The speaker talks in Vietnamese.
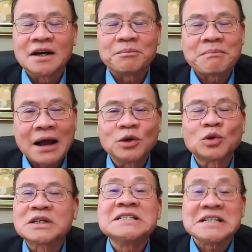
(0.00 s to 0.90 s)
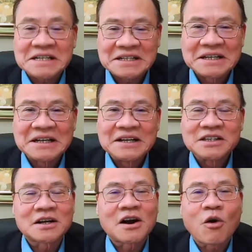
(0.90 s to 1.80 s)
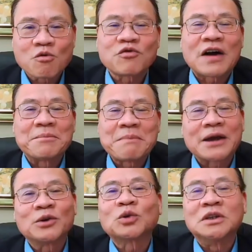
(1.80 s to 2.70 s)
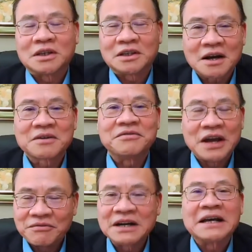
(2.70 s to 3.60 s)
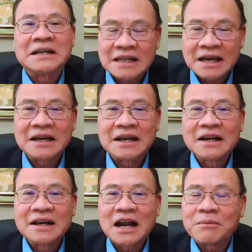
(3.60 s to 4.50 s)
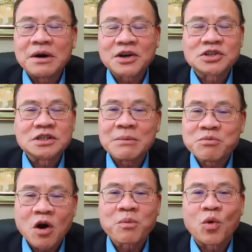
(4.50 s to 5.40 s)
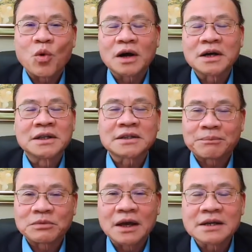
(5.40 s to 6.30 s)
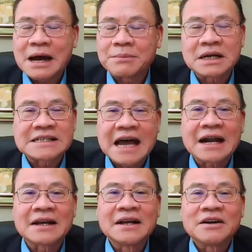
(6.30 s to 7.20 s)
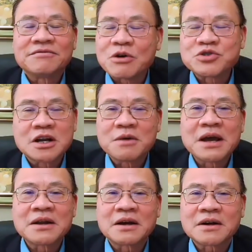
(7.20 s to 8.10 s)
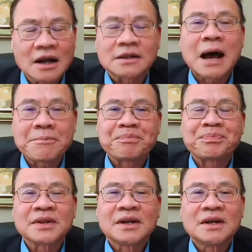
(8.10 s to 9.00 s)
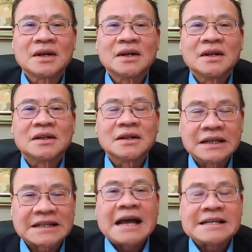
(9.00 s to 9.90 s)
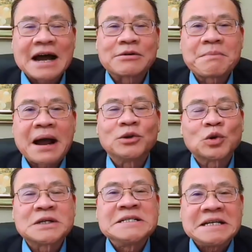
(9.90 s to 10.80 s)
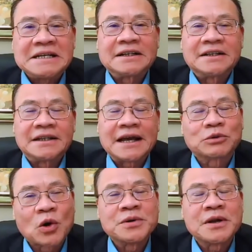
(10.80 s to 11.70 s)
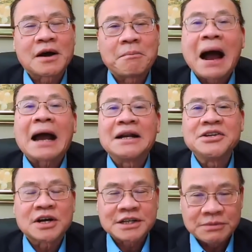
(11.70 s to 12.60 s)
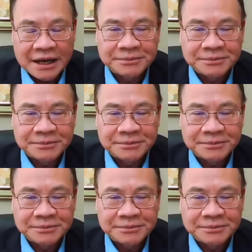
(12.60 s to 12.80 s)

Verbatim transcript: mang yếu tố chính trị chứ không phải mang yếu tố thực chất về vấn đề kinh tế là một cái sự đóng góp của kinh tế tập thể xã hợp tác xã vào GDP nó rất là thấp thế thì tại sao nó mang yếu tố chính trị thì theo tôi nó có ba cái lý do sau đây